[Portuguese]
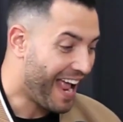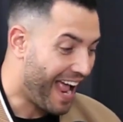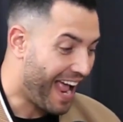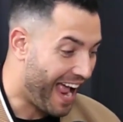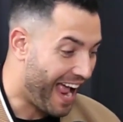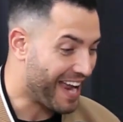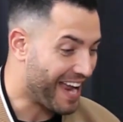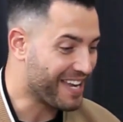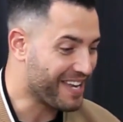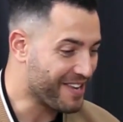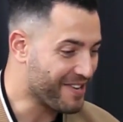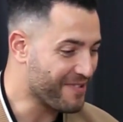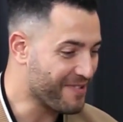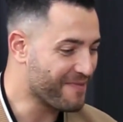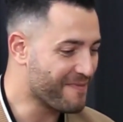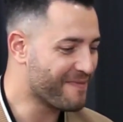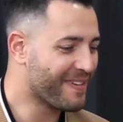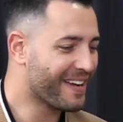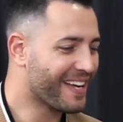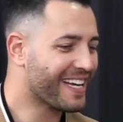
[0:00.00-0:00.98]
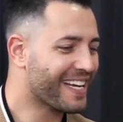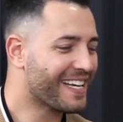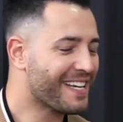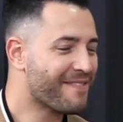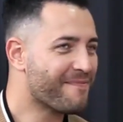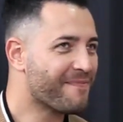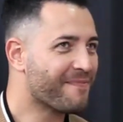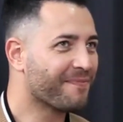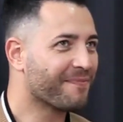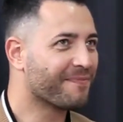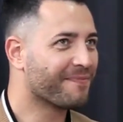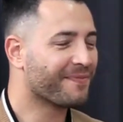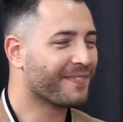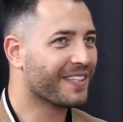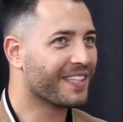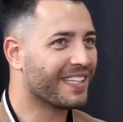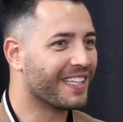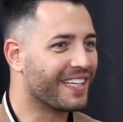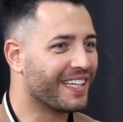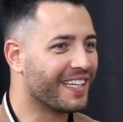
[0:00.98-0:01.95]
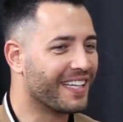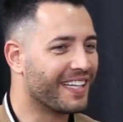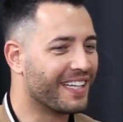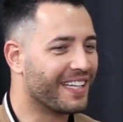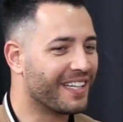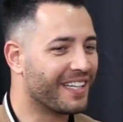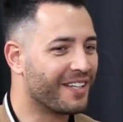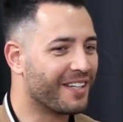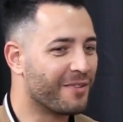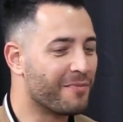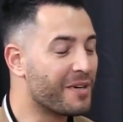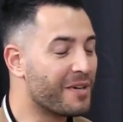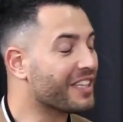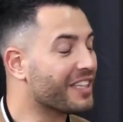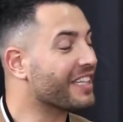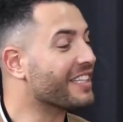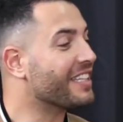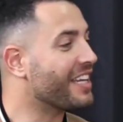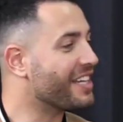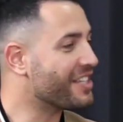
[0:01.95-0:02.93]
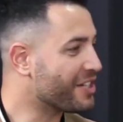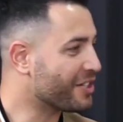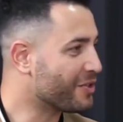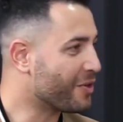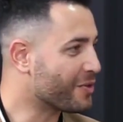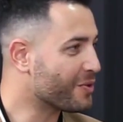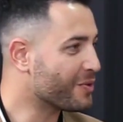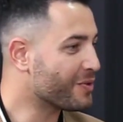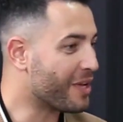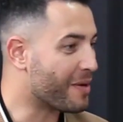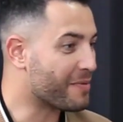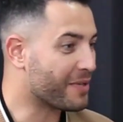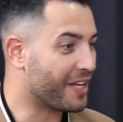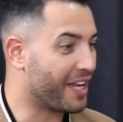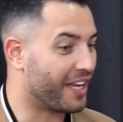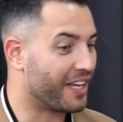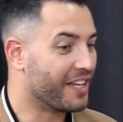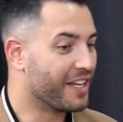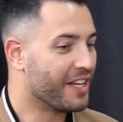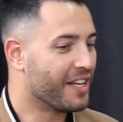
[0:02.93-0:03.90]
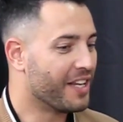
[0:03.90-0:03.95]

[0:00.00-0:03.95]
há aqui uma, uh, uma estratégia que nós usamos, que é